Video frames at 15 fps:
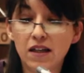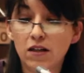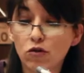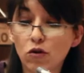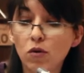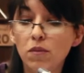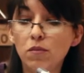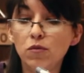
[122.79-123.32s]
de
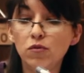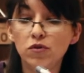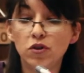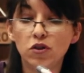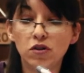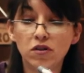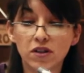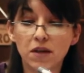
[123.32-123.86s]
todo el
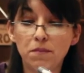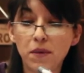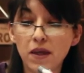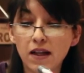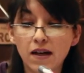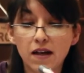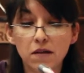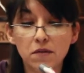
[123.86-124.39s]
mundo que
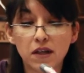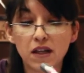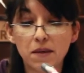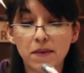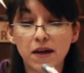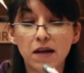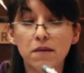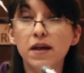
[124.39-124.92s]
piden la
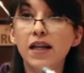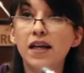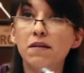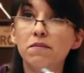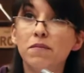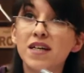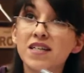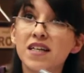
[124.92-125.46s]
libertad para
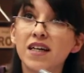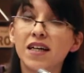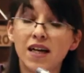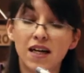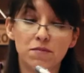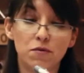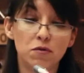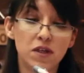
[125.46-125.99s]
Belén va a llegar a
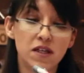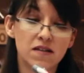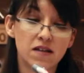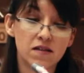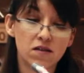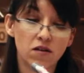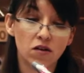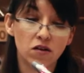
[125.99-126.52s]
la
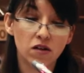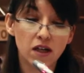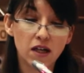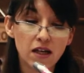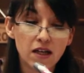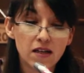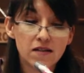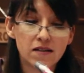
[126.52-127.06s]
movilización
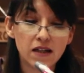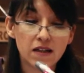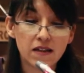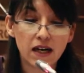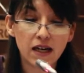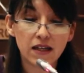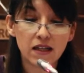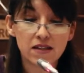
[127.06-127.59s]

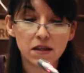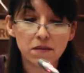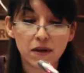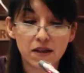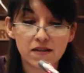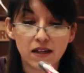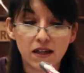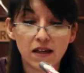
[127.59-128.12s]
central que se va
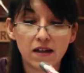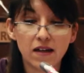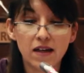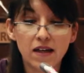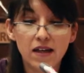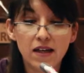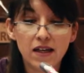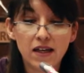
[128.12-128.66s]
a
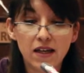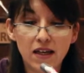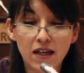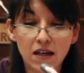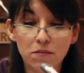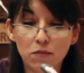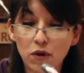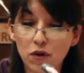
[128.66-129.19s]
hacer
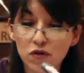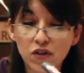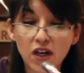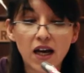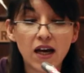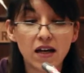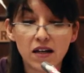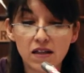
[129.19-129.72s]
eh, en Buenos
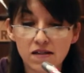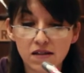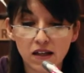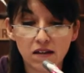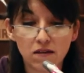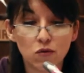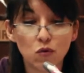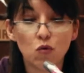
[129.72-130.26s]
Aires,
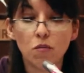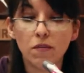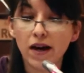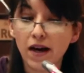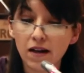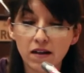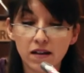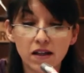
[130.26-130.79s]
en
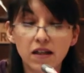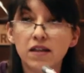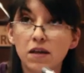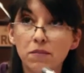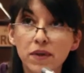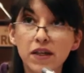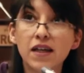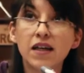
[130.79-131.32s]
Tucumán y
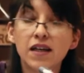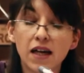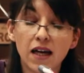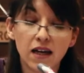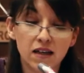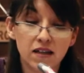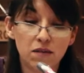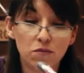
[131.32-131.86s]
también
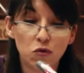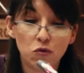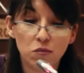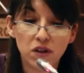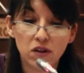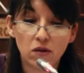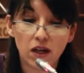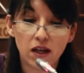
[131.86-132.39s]
acá en el
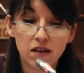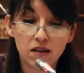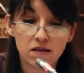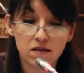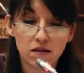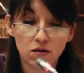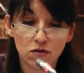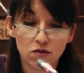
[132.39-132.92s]
Monumento a las
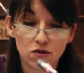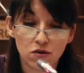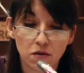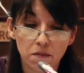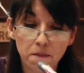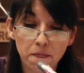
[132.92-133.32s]
18.